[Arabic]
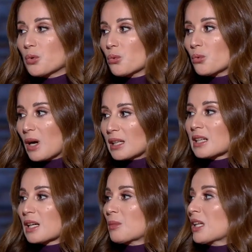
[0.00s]
وانا
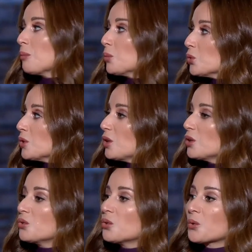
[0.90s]
كمان بقول
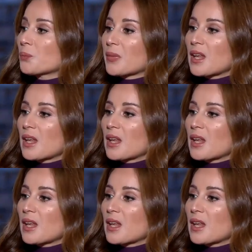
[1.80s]
انه